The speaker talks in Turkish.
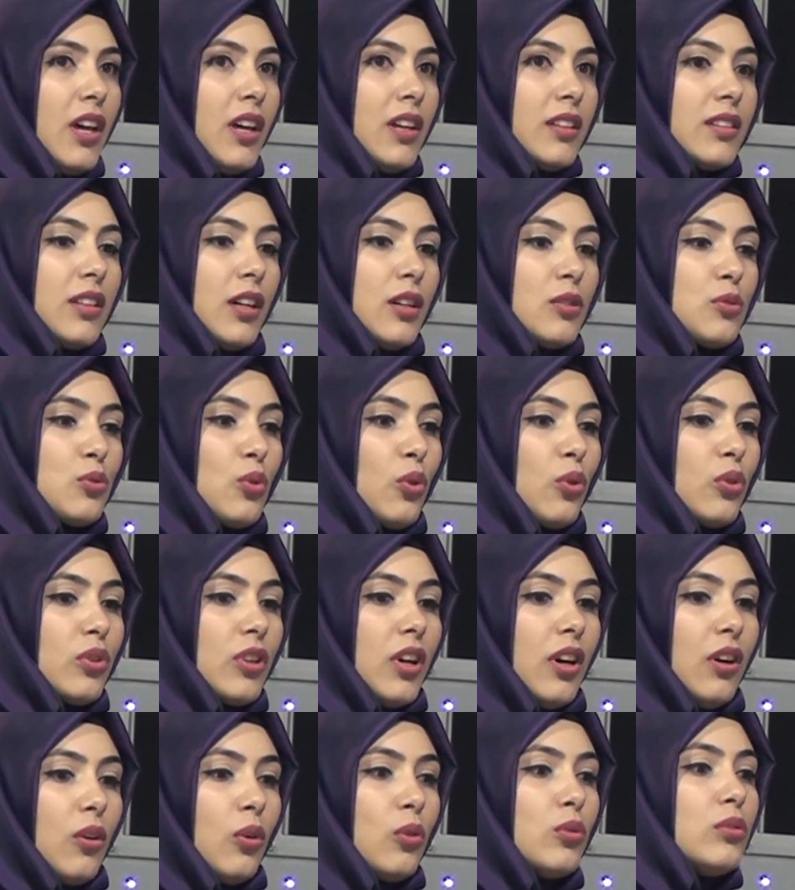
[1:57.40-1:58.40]
Daha
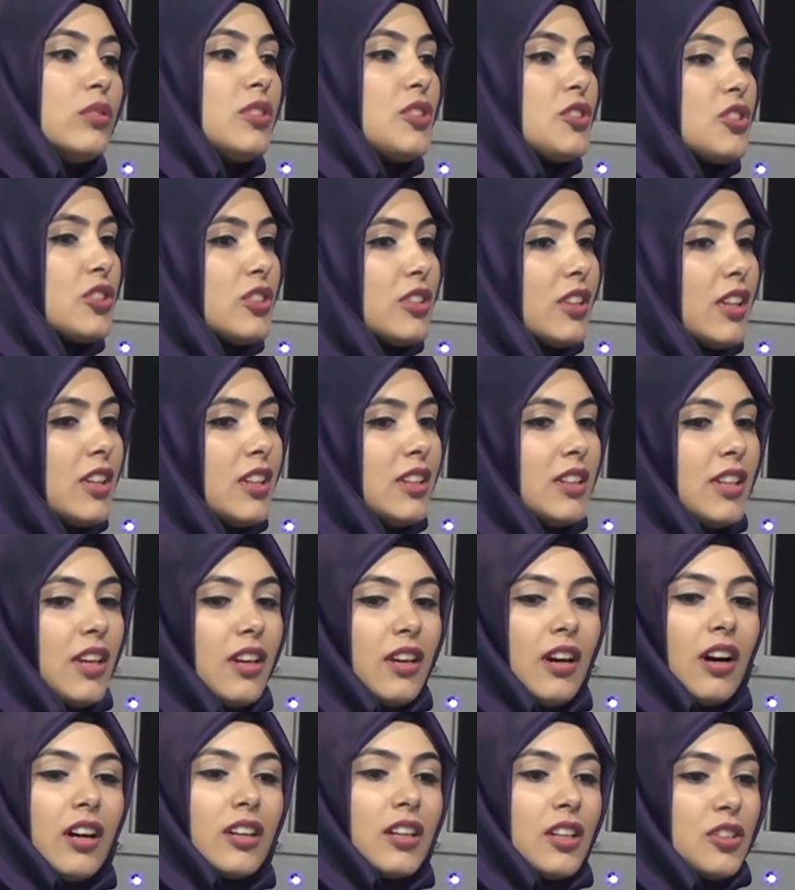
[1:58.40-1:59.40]
sonra onun için de
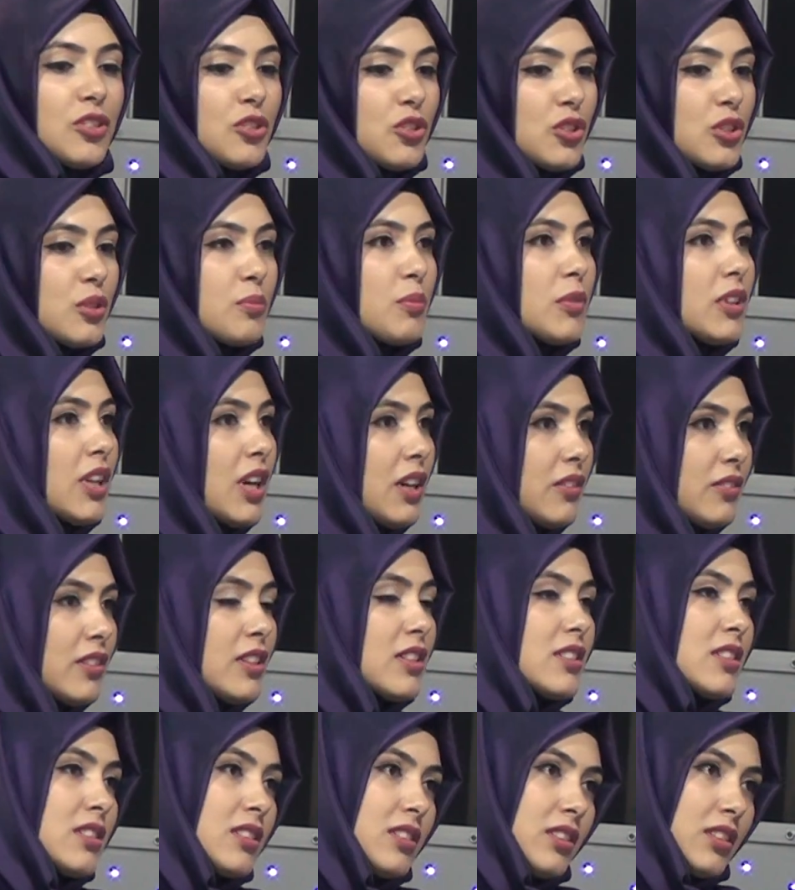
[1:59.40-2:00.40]
yine araştırmalar ve
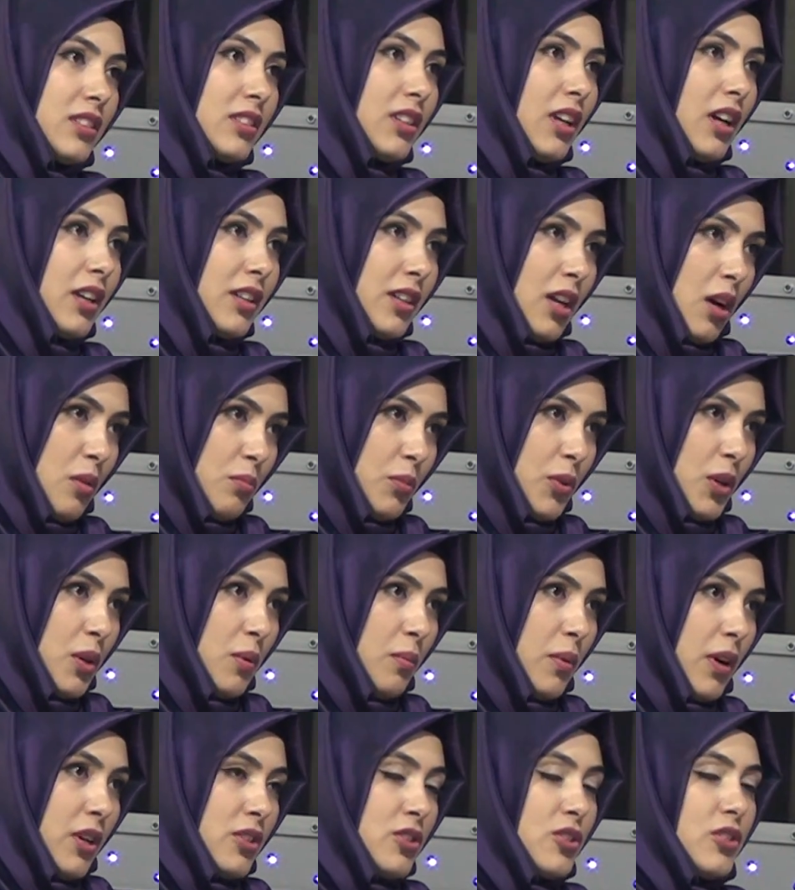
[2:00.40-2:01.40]
hazırlıklar
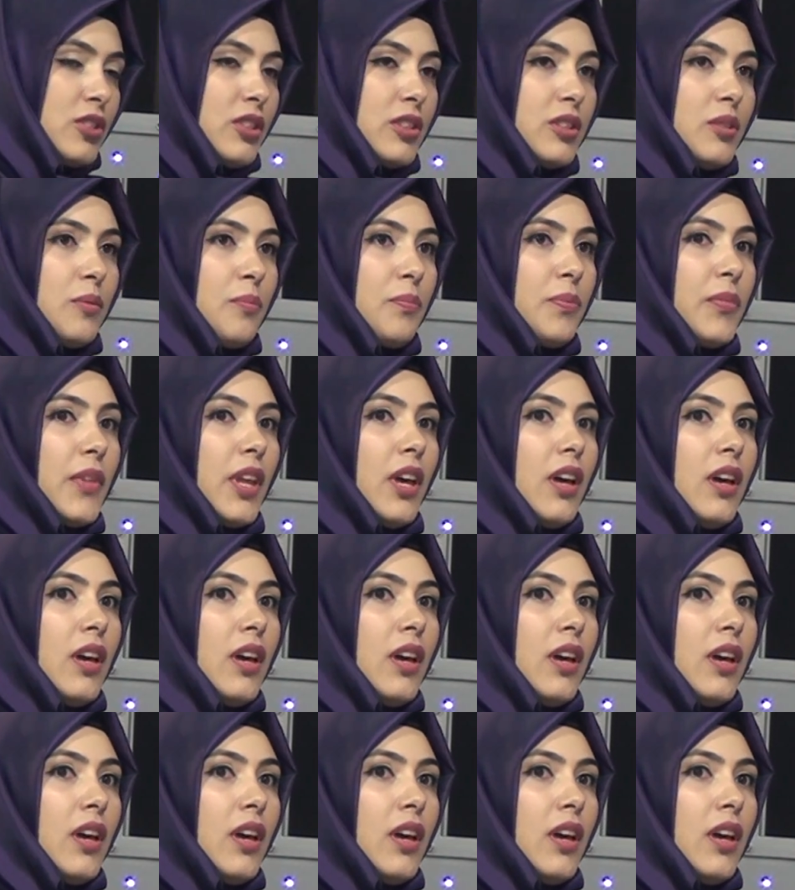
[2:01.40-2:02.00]
yapmaya başladım.